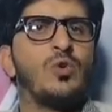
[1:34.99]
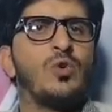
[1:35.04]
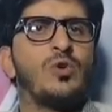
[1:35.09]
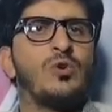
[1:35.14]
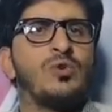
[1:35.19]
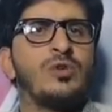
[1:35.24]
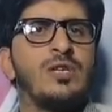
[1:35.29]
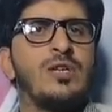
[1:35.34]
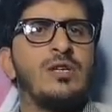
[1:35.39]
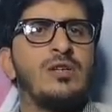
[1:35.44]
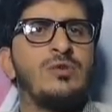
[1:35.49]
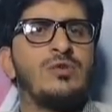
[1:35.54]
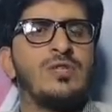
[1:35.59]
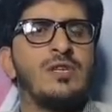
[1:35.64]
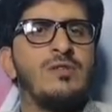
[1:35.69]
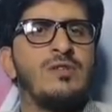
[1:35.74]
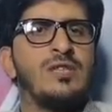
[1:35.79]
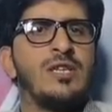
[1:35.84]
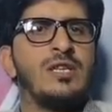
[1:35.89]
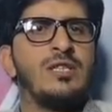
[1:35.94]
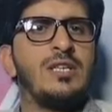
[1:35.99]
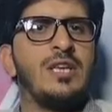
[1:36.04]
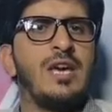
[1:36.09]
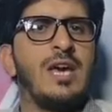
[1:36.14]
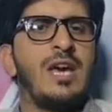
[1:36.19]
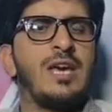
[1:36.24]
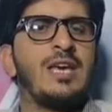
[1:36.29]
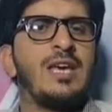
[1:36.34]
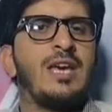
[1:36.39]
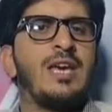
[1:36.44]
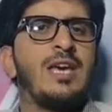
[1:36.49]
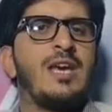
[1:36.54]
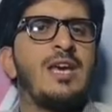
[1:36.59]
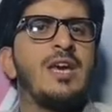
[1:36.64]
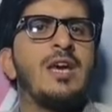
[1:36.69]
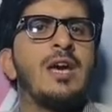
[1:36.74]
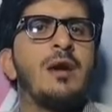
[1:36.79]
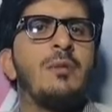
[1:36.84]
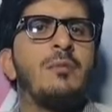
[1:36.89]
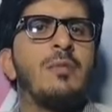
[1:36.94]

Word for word: तो उनकी उसकी वजह ये है कि